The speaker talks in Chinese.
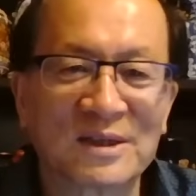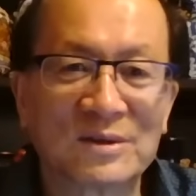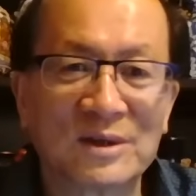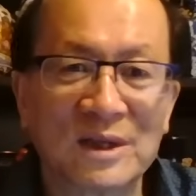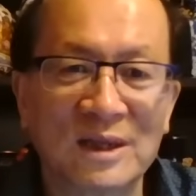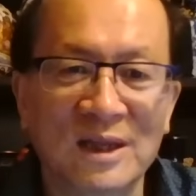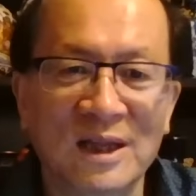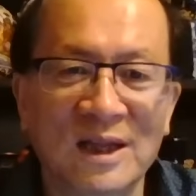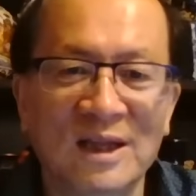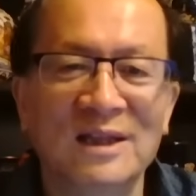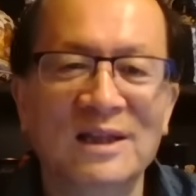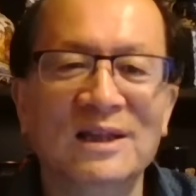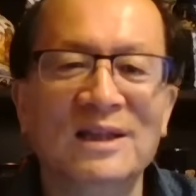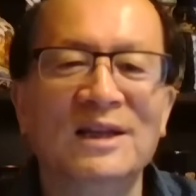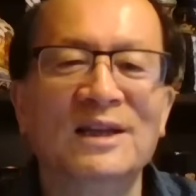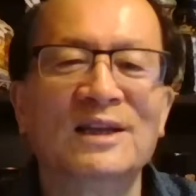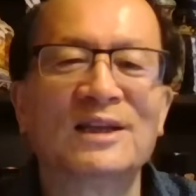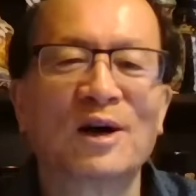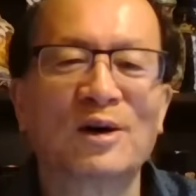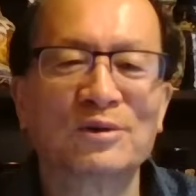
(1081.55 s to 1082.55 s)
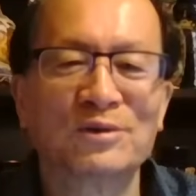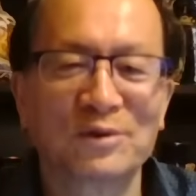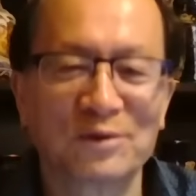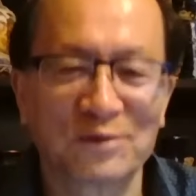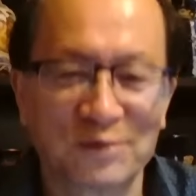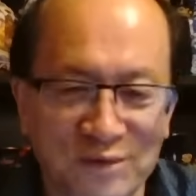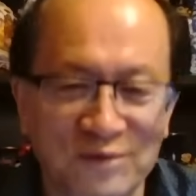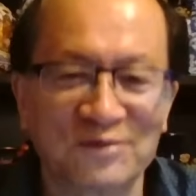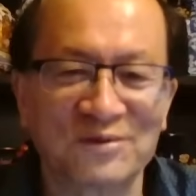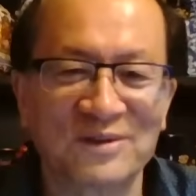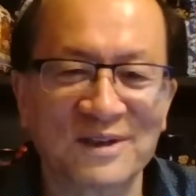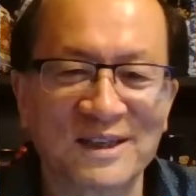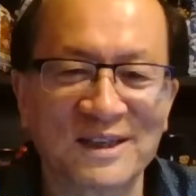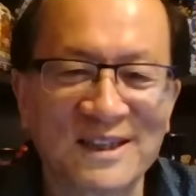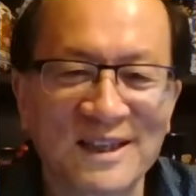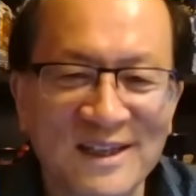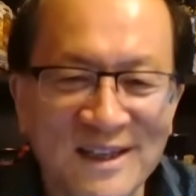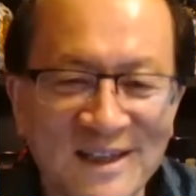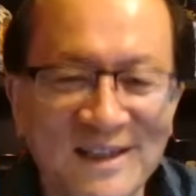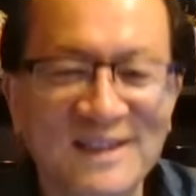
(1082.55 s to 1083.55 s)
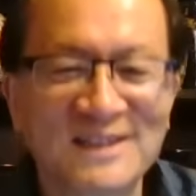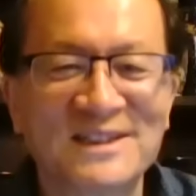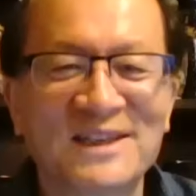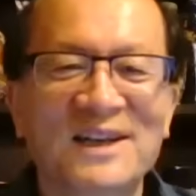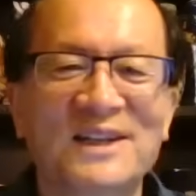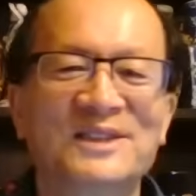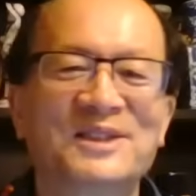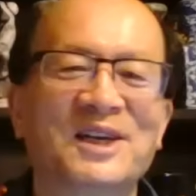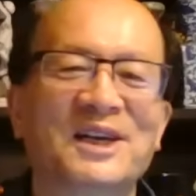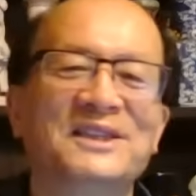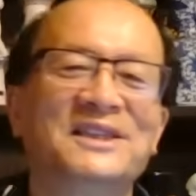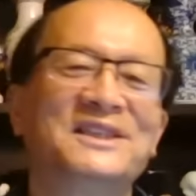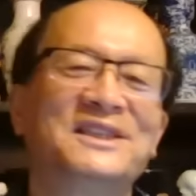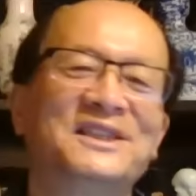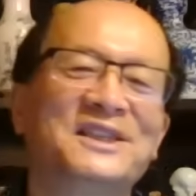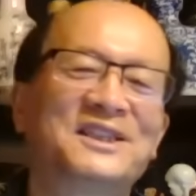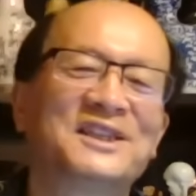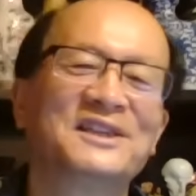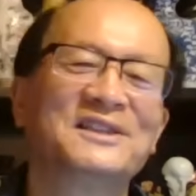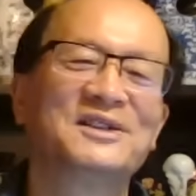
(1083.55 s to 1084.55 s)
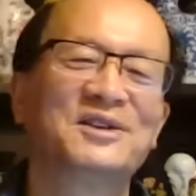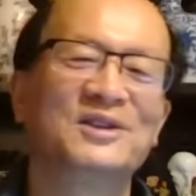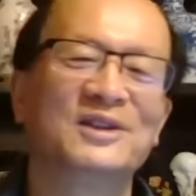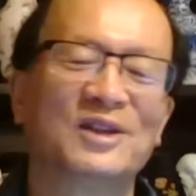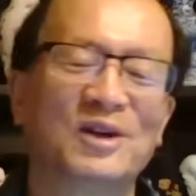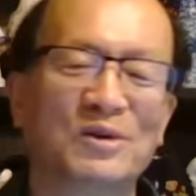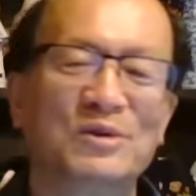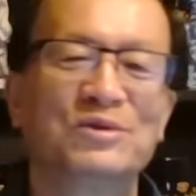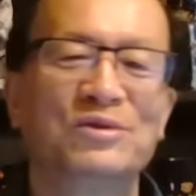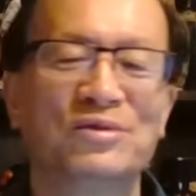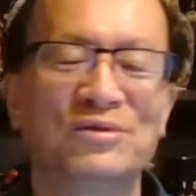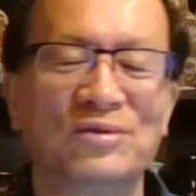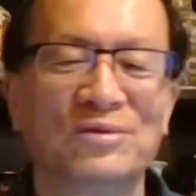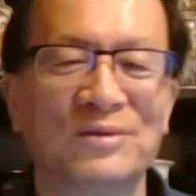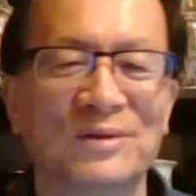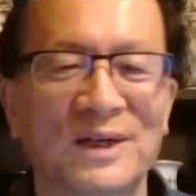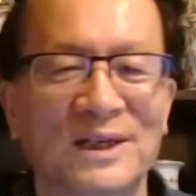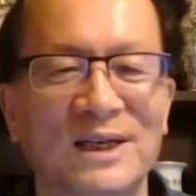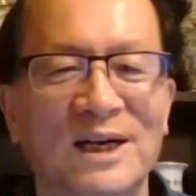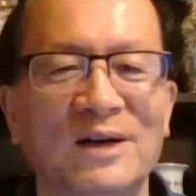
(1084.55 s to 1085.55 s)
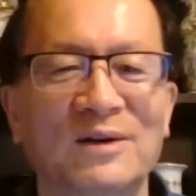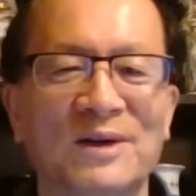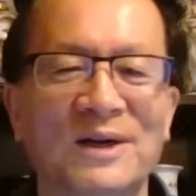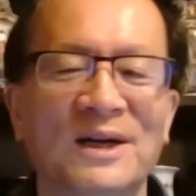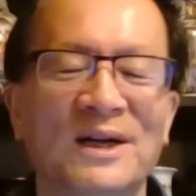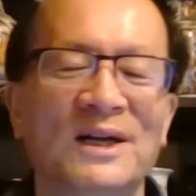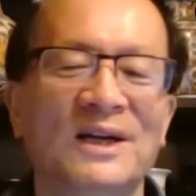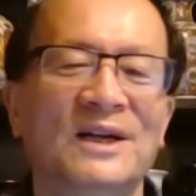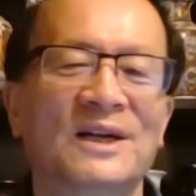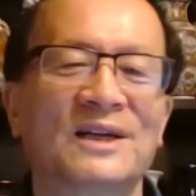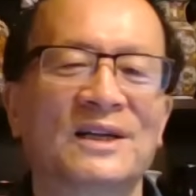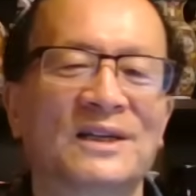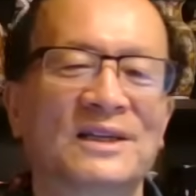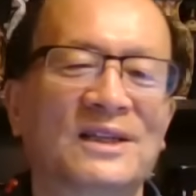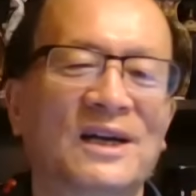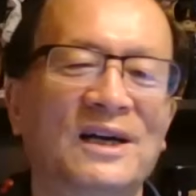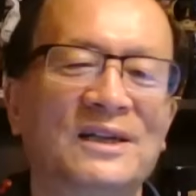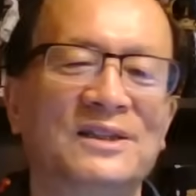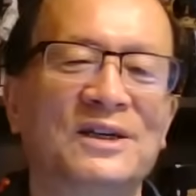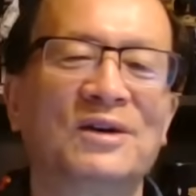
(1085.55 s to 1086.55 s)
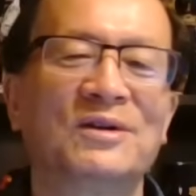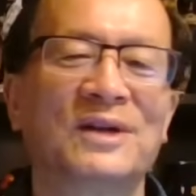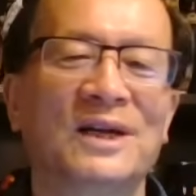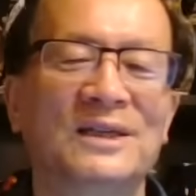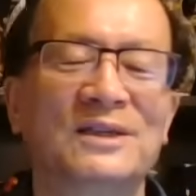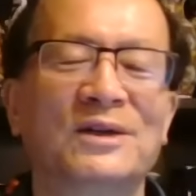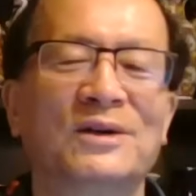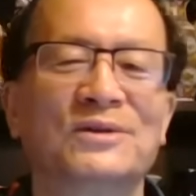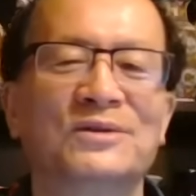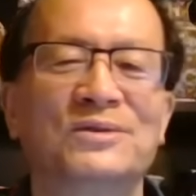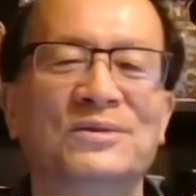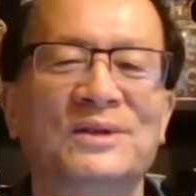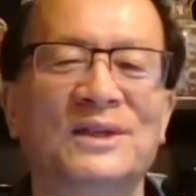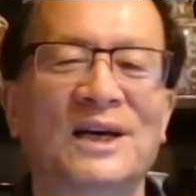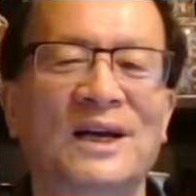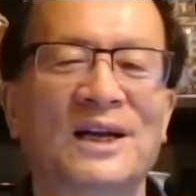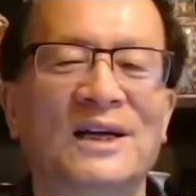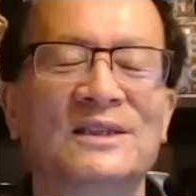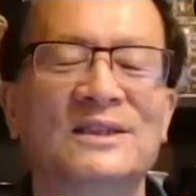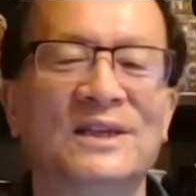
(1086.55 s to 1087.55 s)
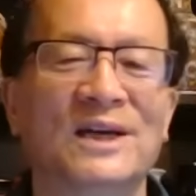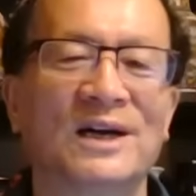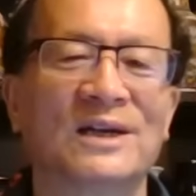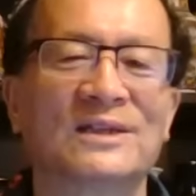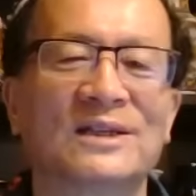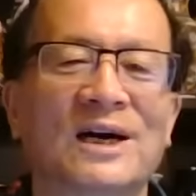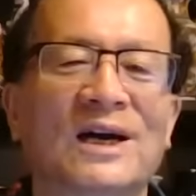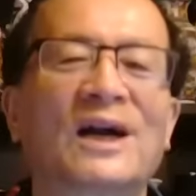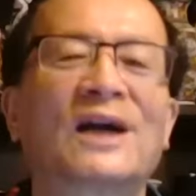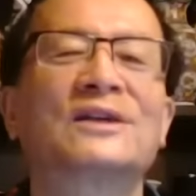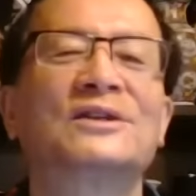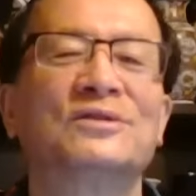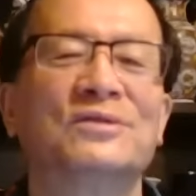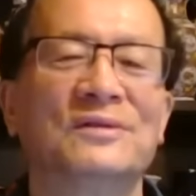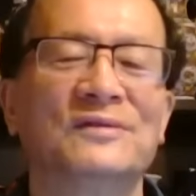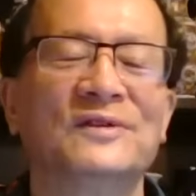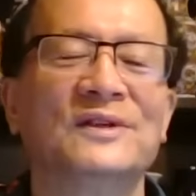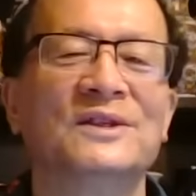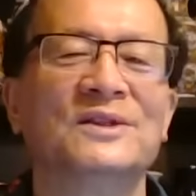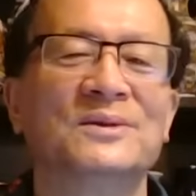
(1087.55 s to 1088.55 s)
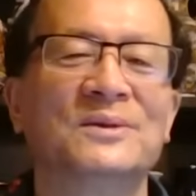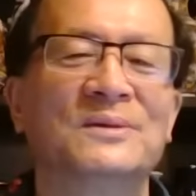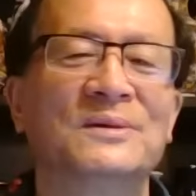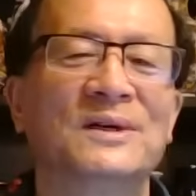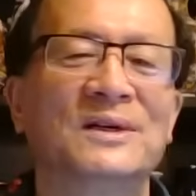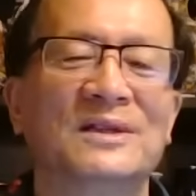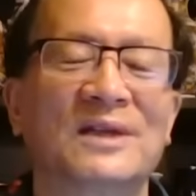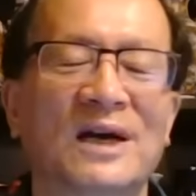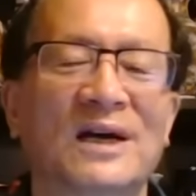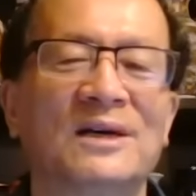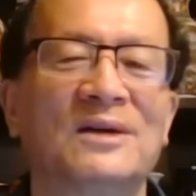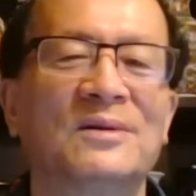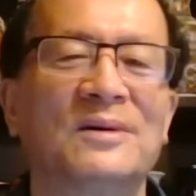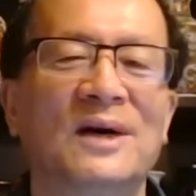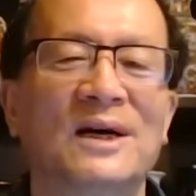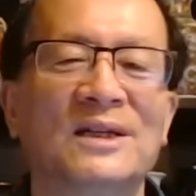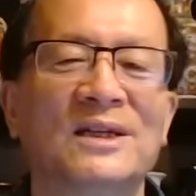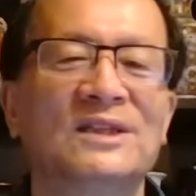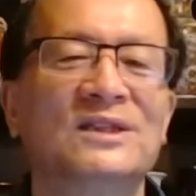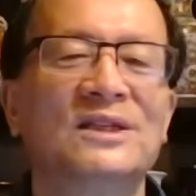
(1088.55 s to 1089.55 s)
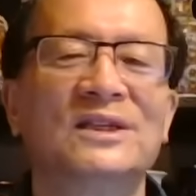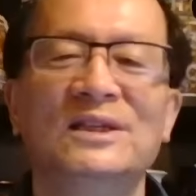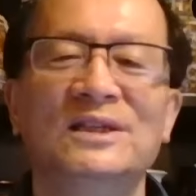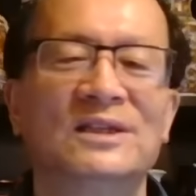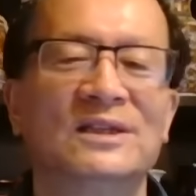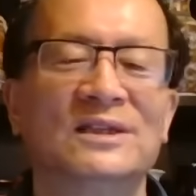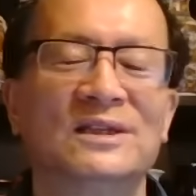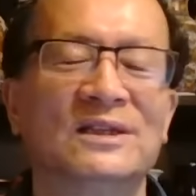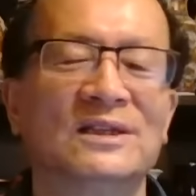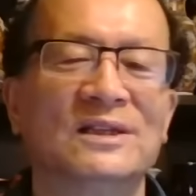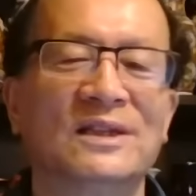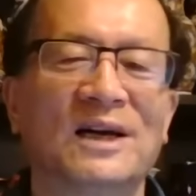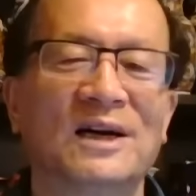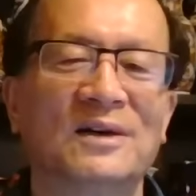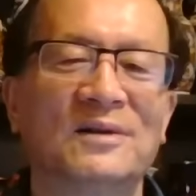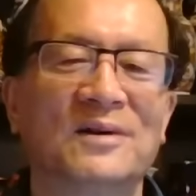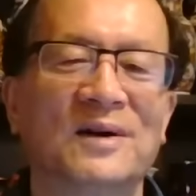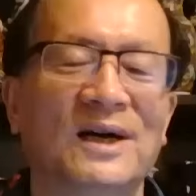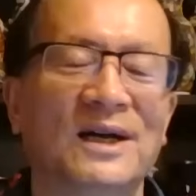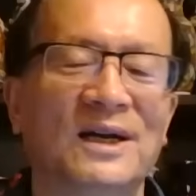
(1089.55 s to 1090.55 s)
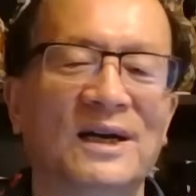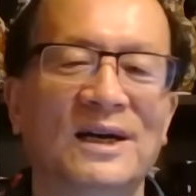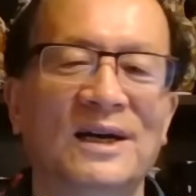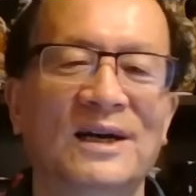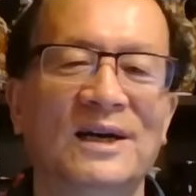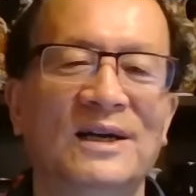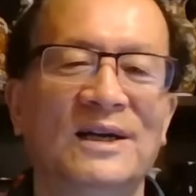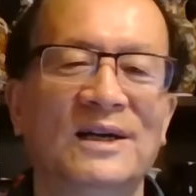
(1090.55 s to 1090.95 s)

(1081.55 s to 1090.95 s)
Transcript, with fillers: 他说你头都土了，你你蒋介石生气，你头都土了，然后他绕来绕去，他俩讲了大二十多分钟啊谈话，那是历史性谈话。